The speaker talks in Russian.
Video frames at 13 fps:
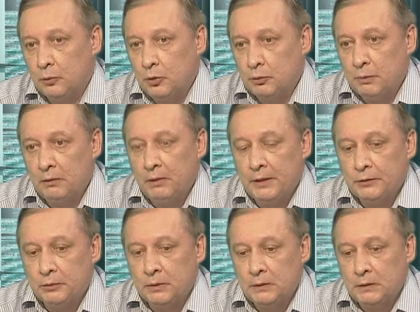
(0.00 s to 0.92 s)
то есть
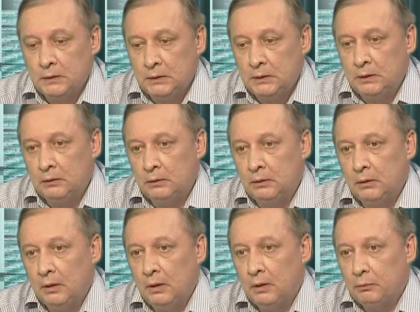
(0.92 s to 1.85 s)
появляются у нас
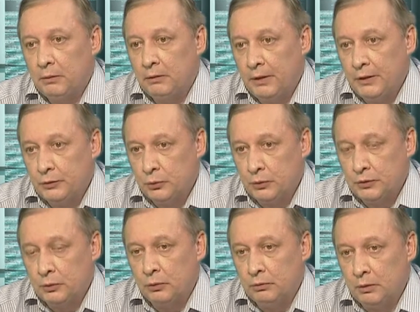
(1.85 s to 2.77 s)
резиденты, появляются у
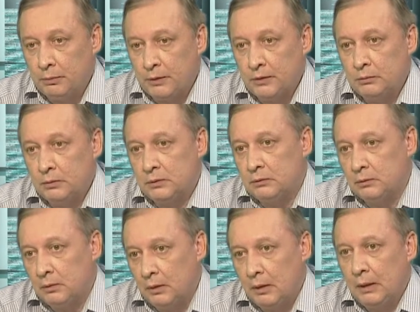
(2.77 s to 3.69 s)
нас новые
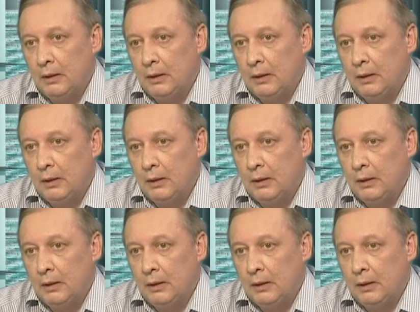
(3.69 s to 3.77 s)
производства,